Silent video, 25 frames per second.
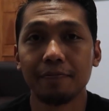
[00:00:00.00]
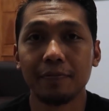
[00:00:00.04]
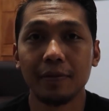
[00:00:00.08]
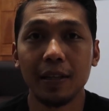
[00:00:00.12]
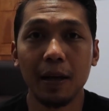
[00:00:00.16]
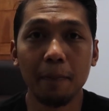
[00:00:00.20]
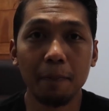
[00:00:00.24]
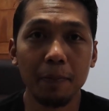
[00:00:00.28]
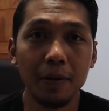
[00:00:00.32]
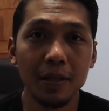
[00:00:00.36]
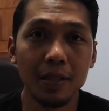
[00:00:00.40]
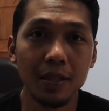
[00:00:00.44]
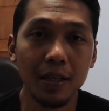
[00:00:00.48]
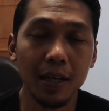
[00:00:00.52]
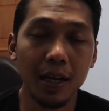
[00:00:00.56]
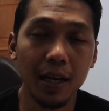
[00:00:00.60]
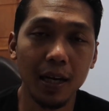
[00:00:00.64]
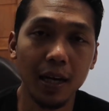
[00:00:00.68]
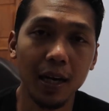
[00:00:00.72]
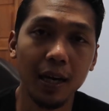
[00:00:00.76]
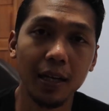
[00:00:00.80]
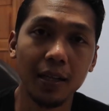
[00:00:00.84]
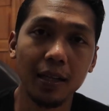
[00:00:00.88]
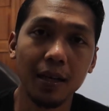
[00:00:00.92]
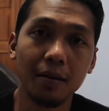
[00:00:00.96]
Tapi
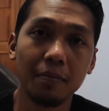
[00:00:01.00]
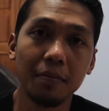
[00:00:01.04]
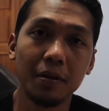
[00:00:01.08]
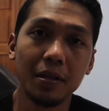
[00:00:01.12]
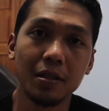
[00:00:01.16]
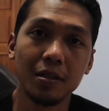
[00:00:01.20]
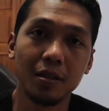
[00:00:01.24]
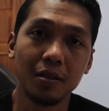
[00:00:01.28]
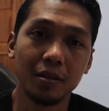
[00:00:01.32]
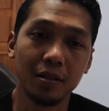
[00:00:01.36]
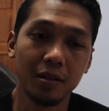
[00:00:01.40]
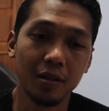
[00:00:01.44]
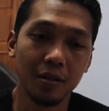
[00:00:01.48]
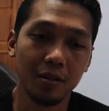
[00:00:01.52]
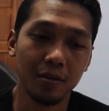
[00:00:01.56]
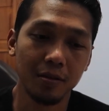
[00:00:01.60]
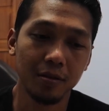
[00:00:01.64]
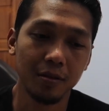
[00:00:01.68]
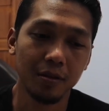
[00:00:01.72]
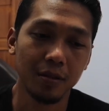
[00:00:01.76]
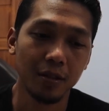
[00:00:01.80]
sekarang kita ambil contoh.